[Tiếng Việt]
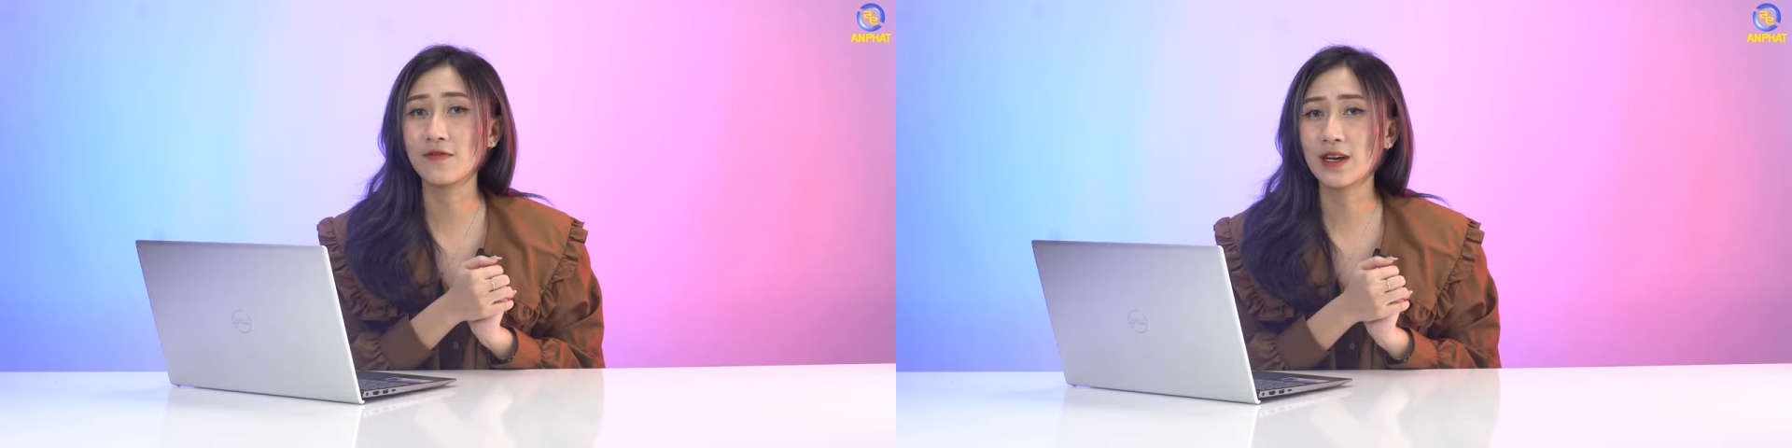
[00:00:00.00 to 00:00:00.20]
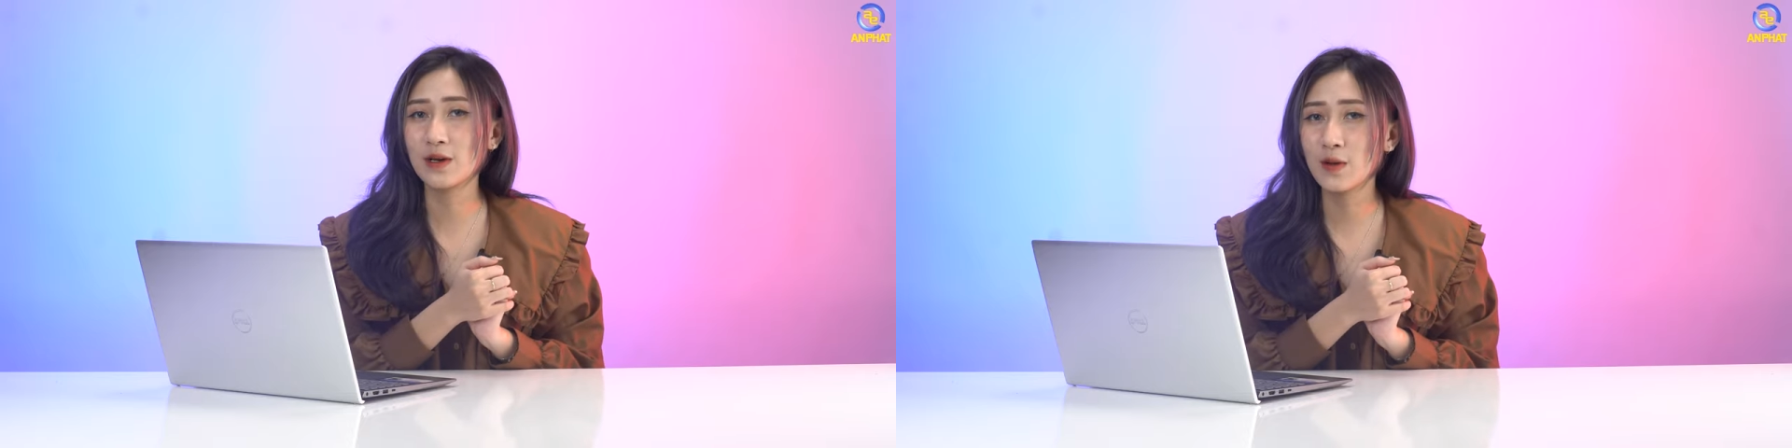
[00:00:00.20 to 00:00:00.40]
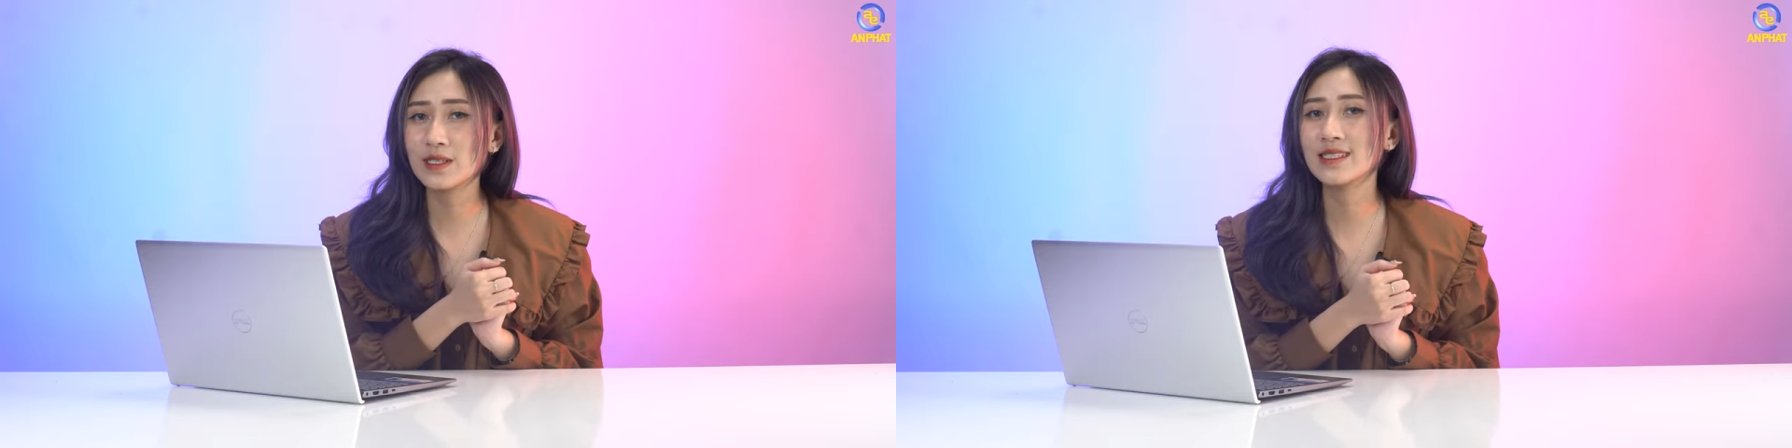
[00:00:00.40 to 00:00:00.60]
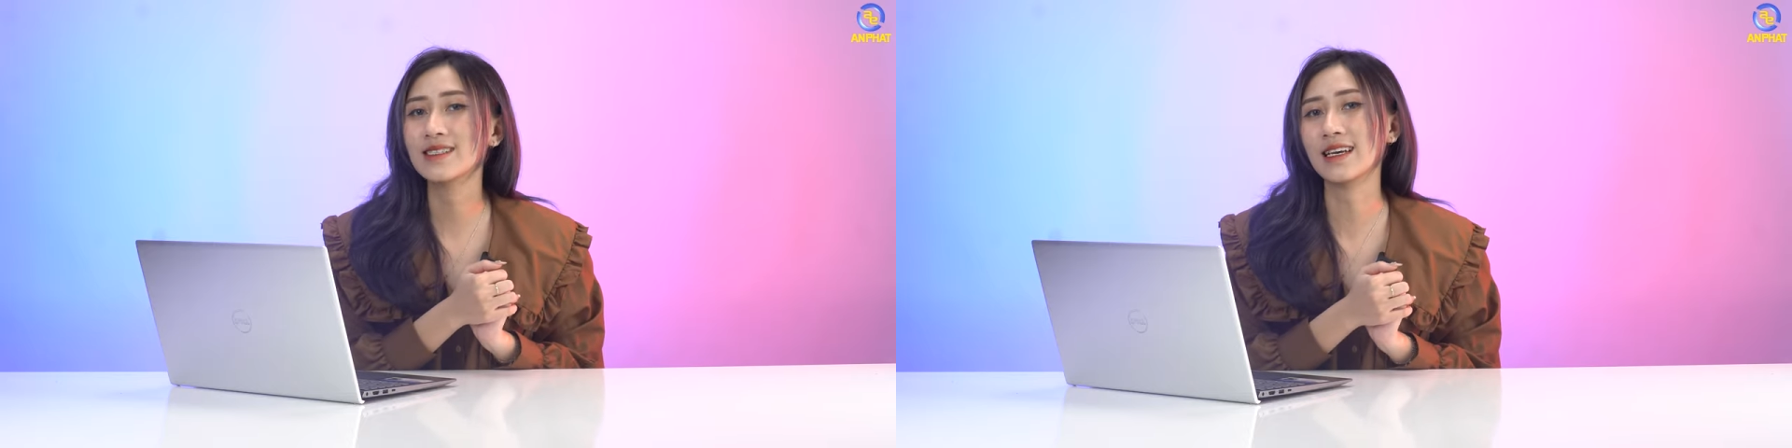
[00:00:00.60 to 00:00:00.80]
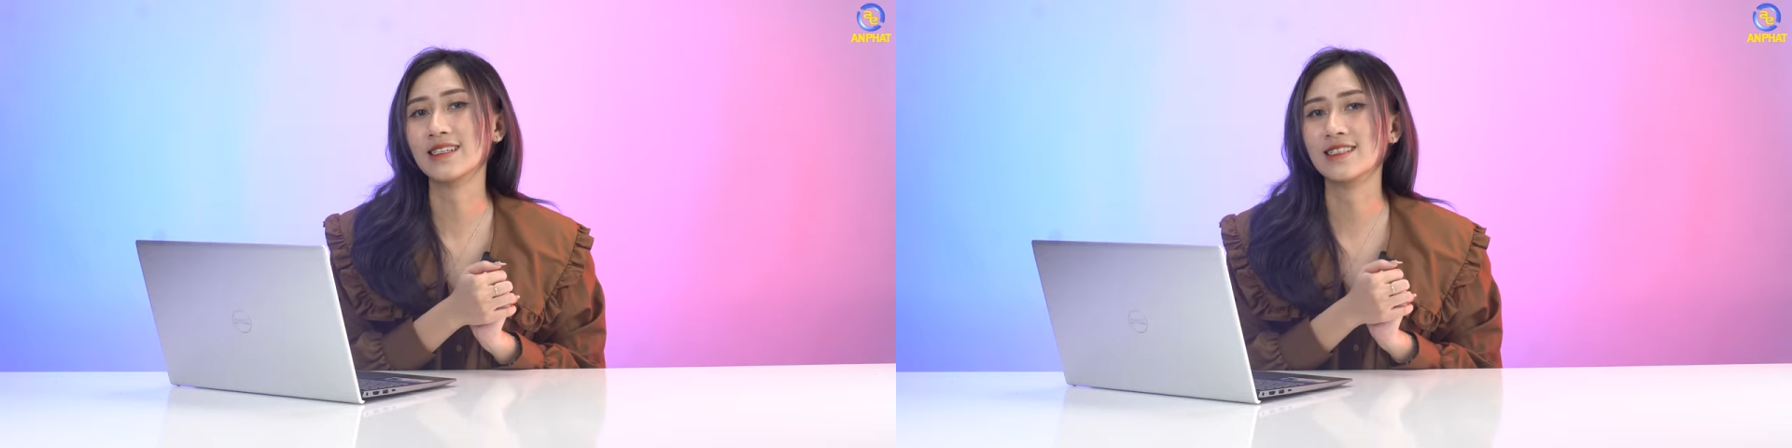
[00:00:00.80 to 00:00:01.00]
vẫn luôn
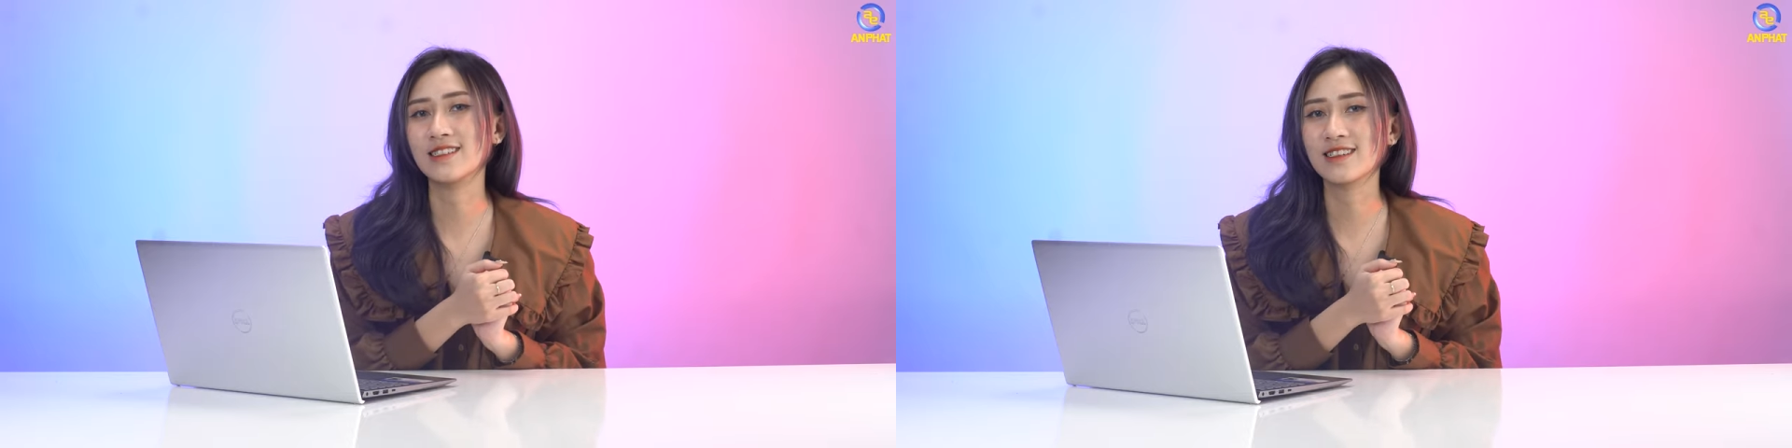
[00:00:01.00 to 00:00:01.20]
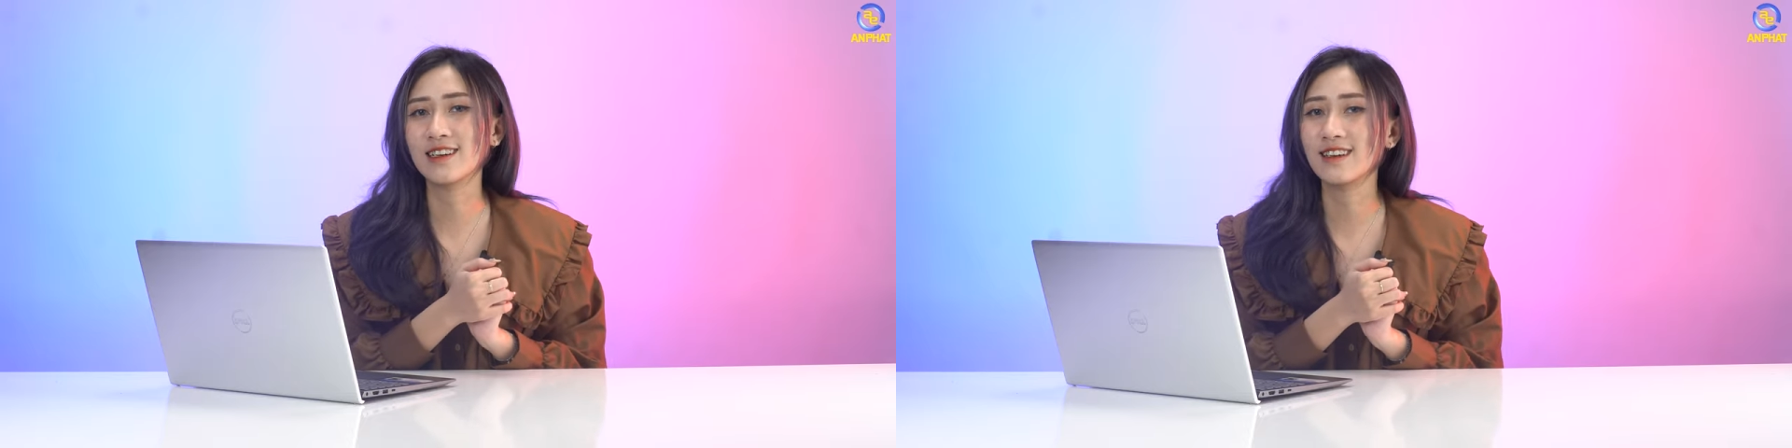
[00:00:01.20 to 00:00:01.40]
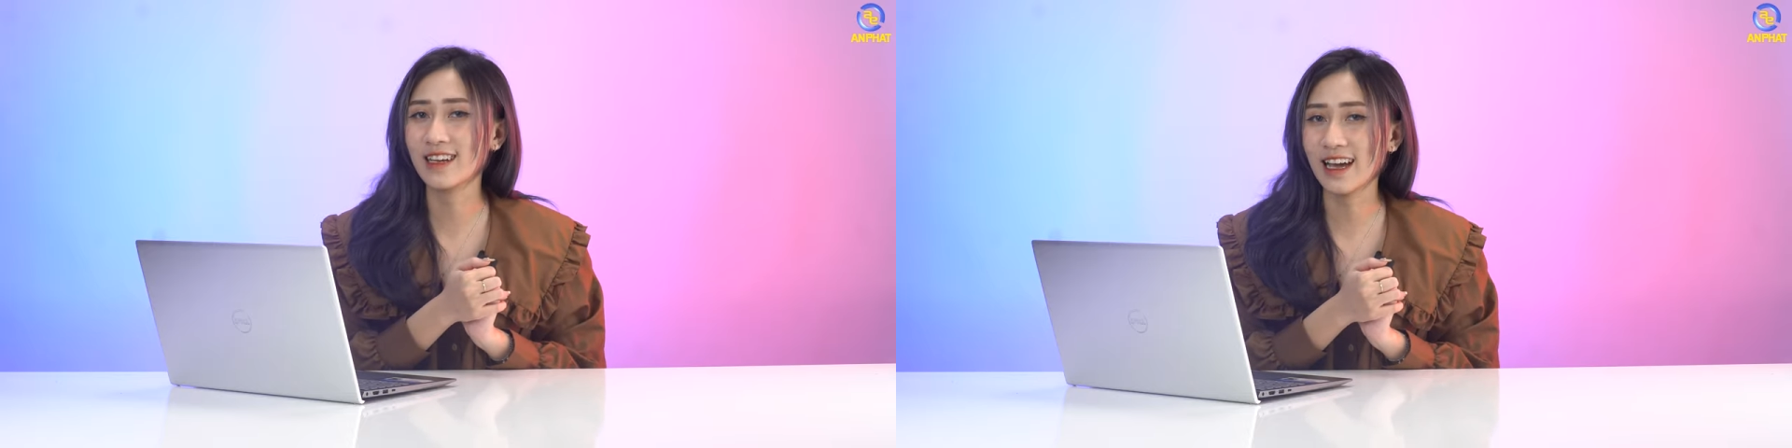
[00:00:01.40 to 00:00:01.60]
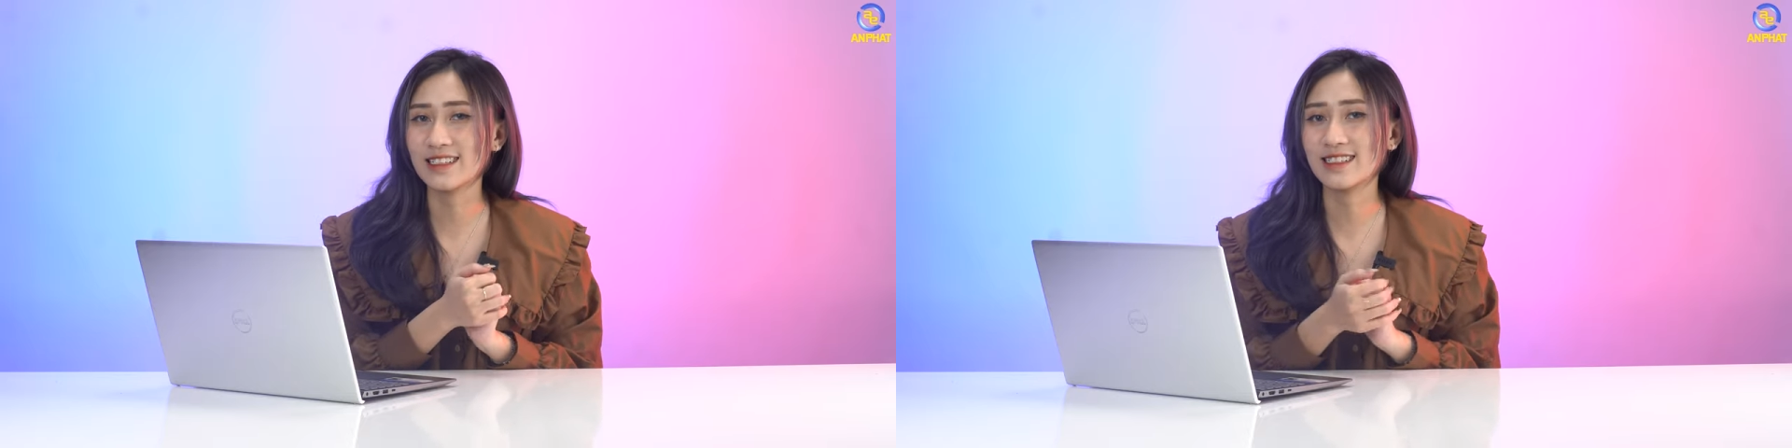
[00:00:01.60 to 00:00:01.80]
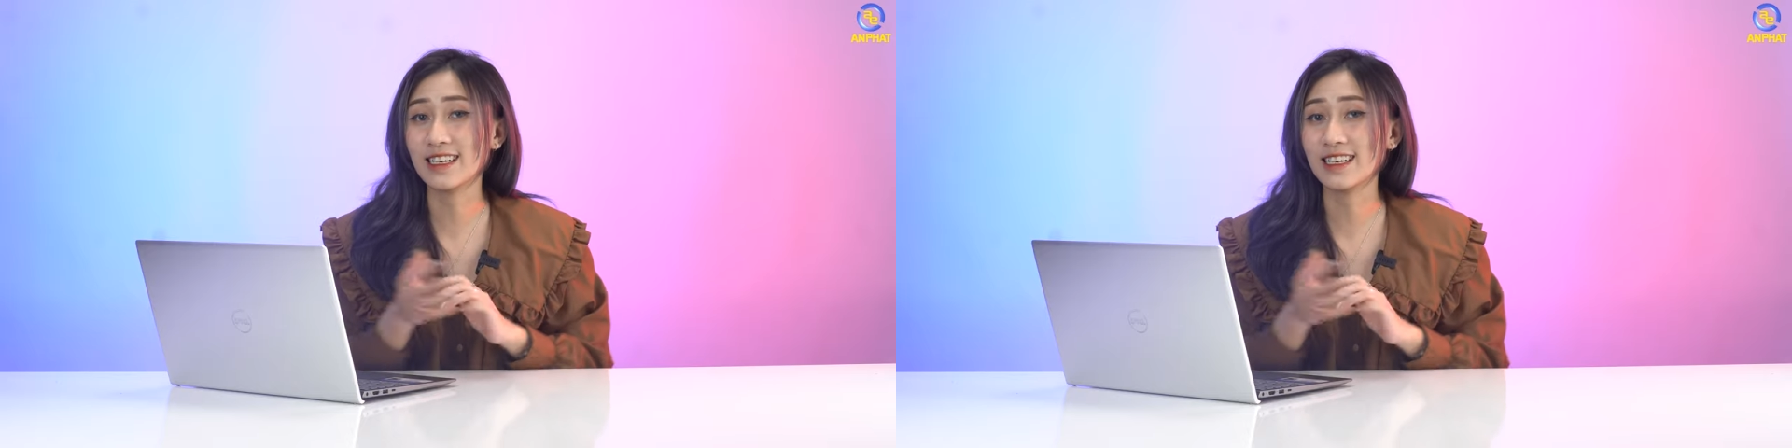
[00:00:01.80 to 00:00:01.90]
dành những lời khen